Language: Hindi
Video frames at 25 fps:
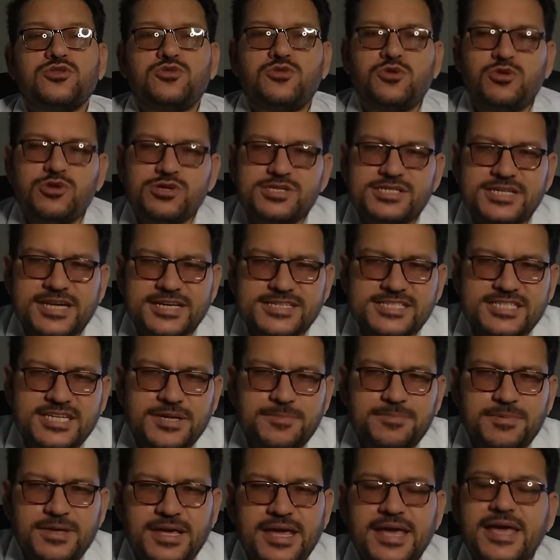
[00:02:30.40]
दूसरा
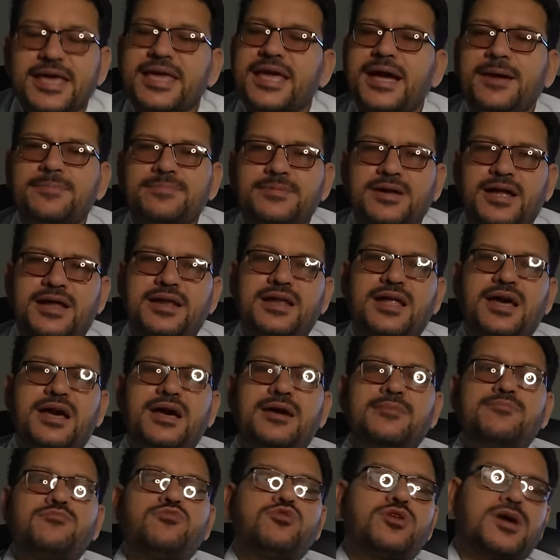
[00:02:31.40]
स्टेप यह है कि अपना
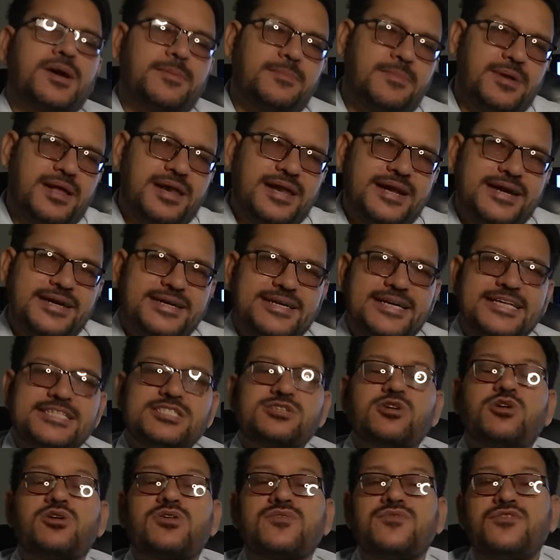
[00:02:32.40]
नाम मुकम्मल
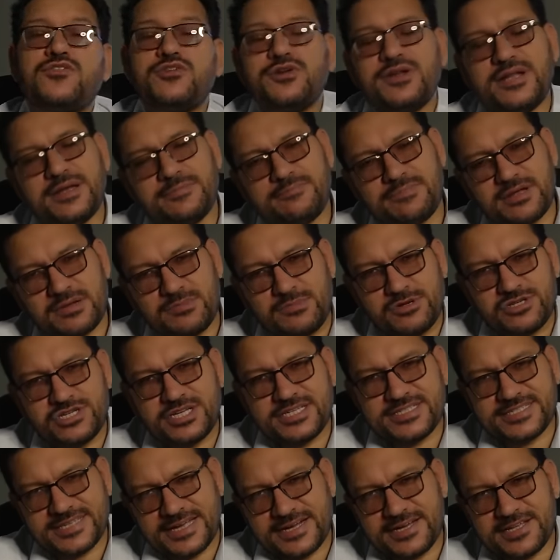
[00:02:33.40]
एड्रेस और फ़ोन नंबर
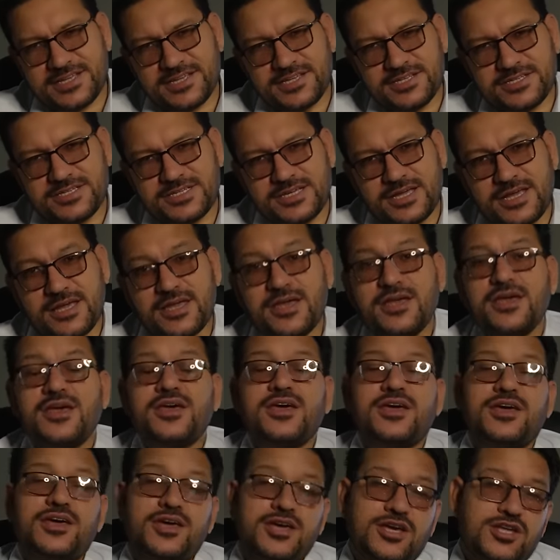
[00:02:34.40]
मुझे सेंड कीजिए
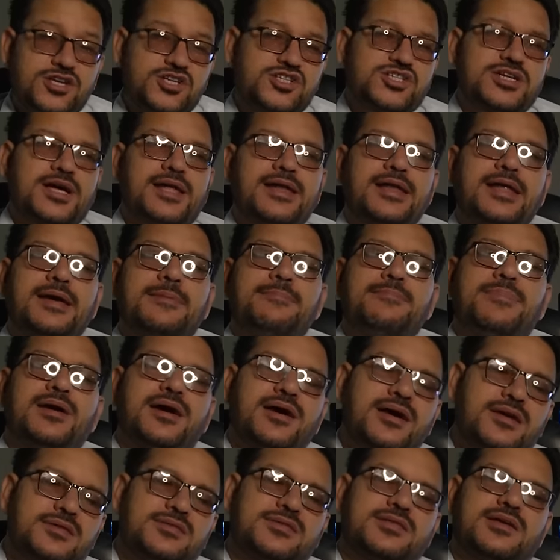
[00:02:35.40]
इन
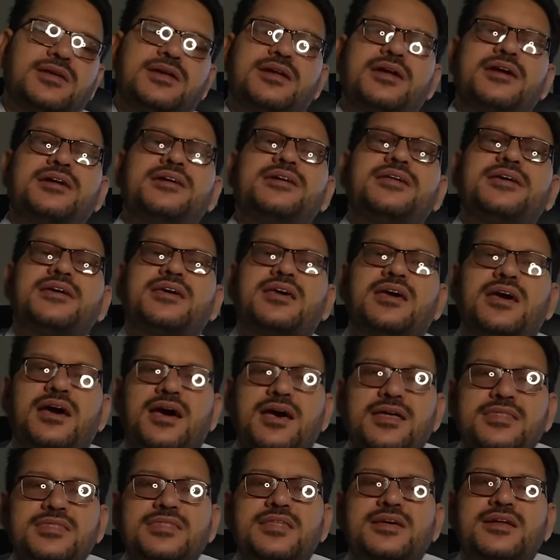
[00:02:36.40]
बहत्तर घंटे के
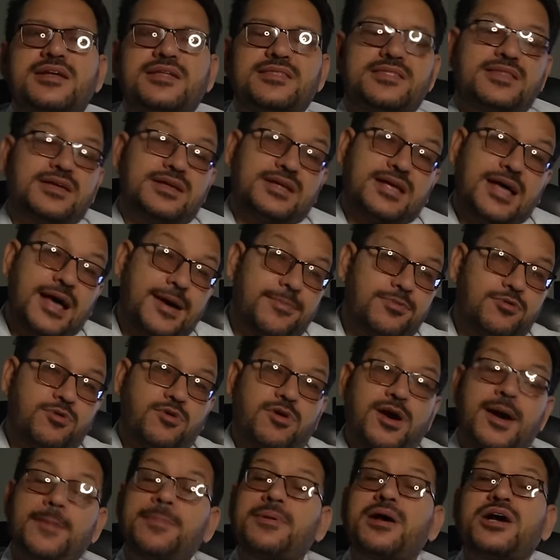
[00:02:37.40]
अंदर अंदर
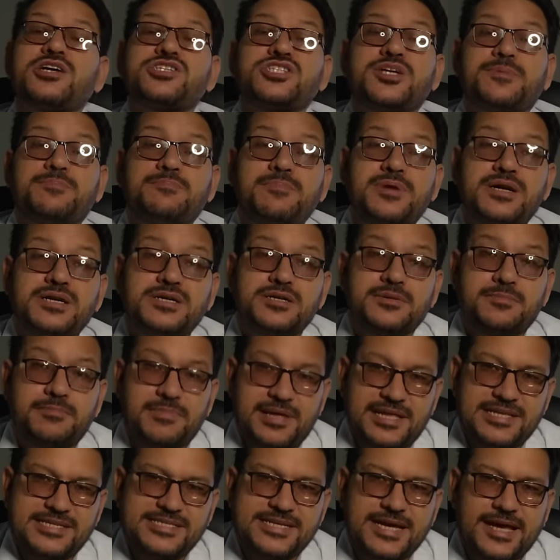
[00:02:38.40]
आपको आपका शिपमेंट
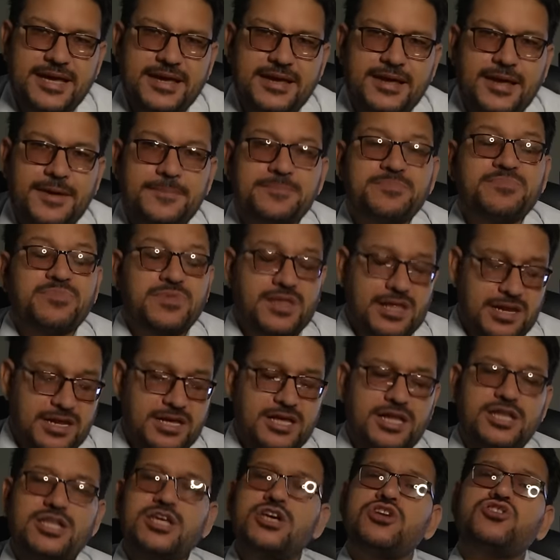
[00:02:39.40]
मिल जाएगा
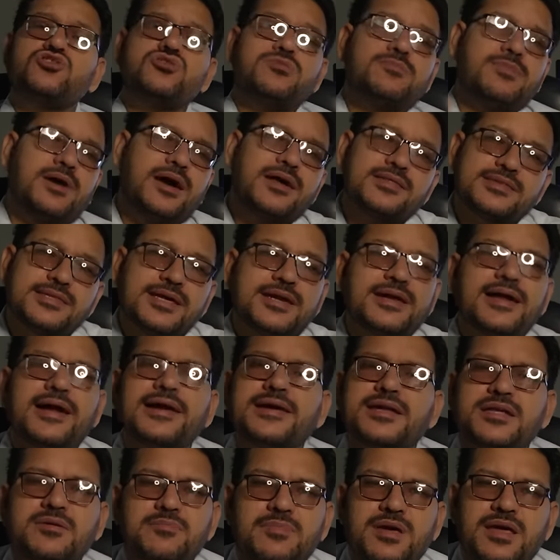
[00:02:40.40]
लेकिन ये जो बहत्तर
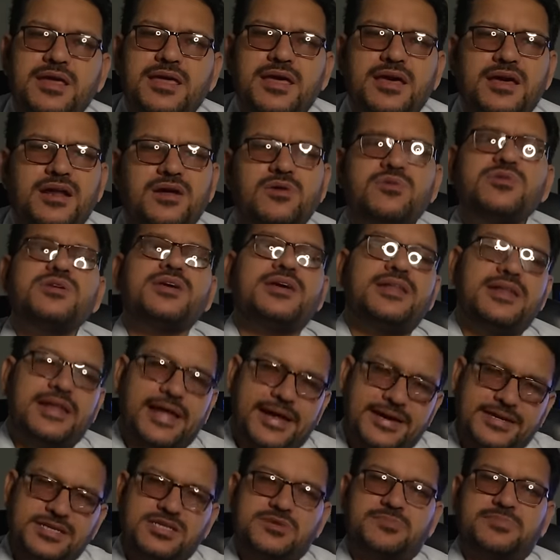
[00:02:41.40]
घंटे में कह रहा हूँ ये
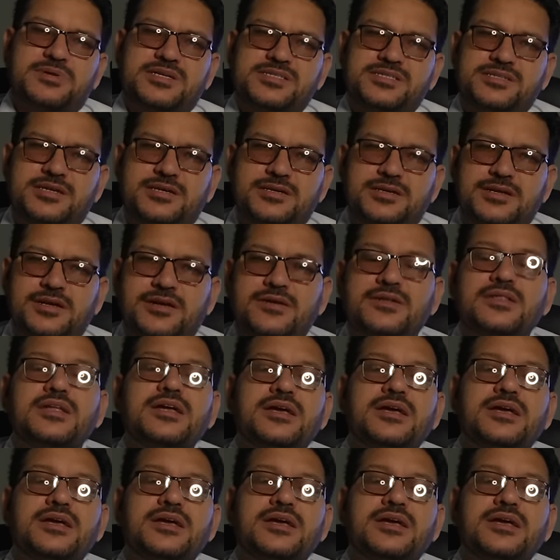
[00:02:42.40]
90 परसेंट है